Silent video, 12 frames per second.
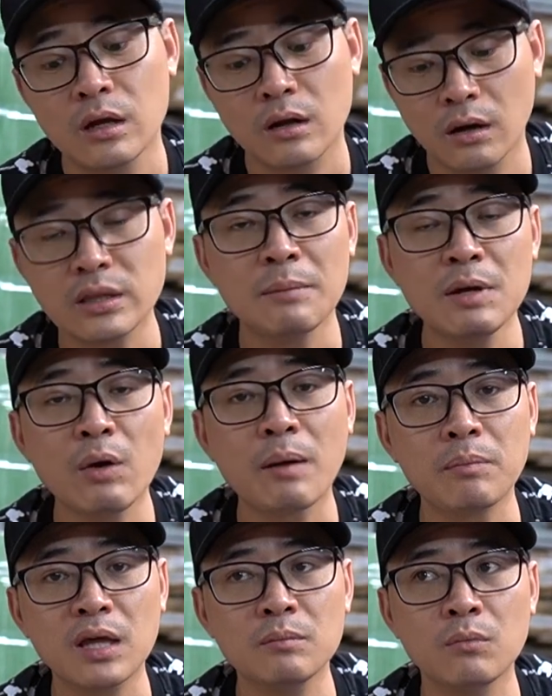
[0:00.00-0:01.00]
có thể build
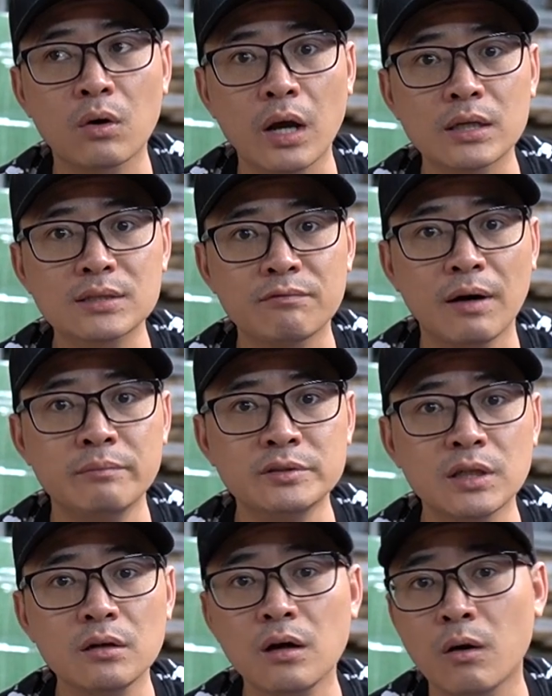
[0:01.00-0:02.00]
up lên một cái sản phẩm
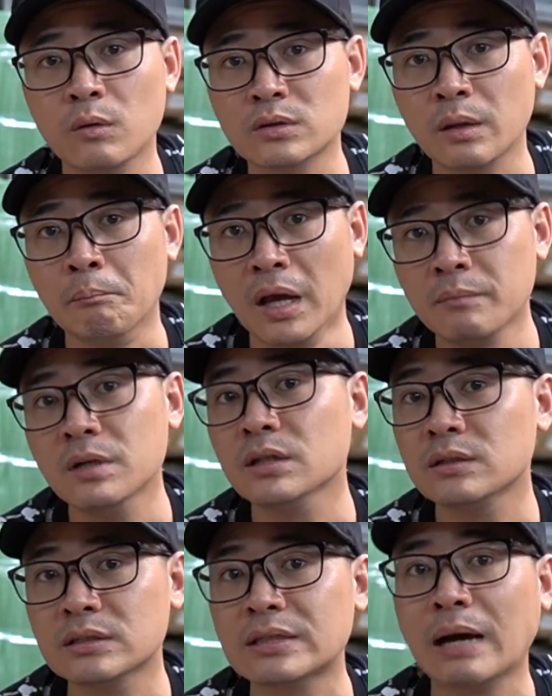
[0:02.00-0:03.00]
chất lượng tầm 70
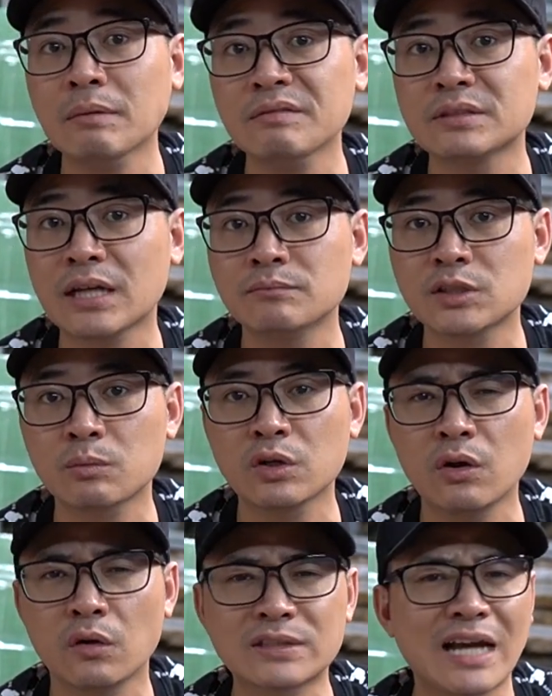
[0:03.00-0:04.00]
cho đến 80 phần trăm trong
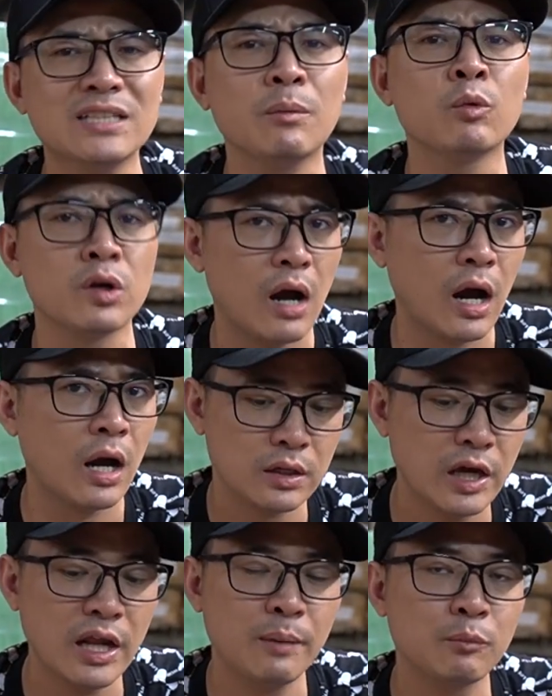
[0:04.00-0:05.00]
khi đó giá chỉ một nửa
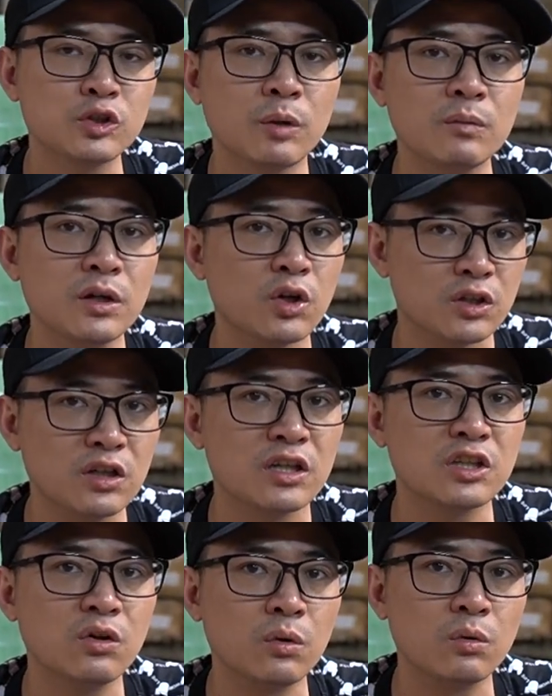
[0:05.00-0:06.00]
và đây là một trong lựa chọn cực
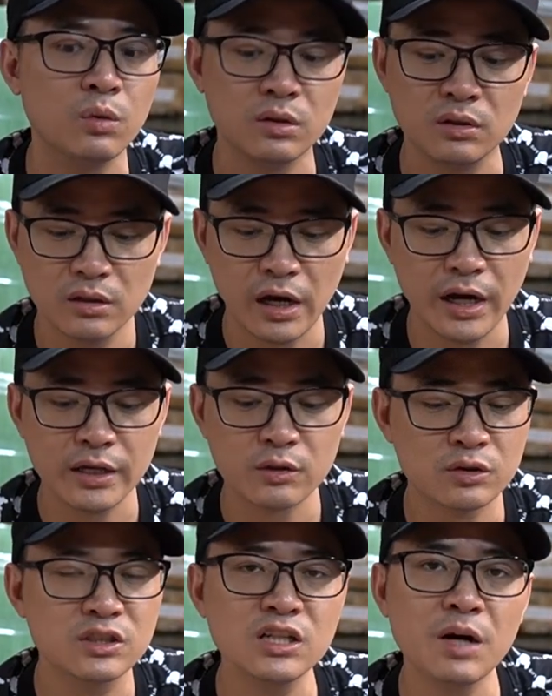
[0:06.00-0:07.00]
kỳ tốt luôn đấy
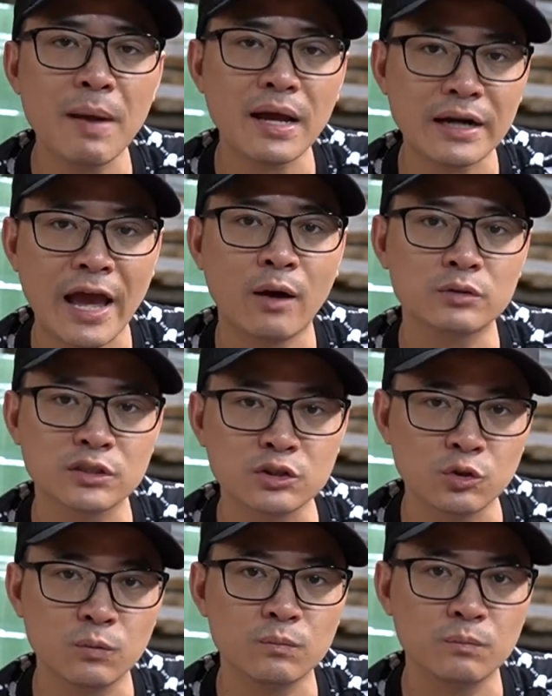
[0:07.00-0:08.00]
còn chưa bác nào sử
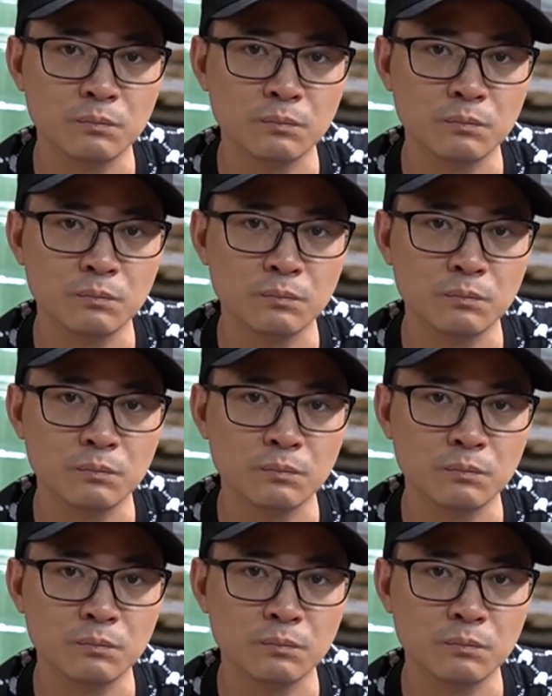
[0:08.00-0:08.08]
dụng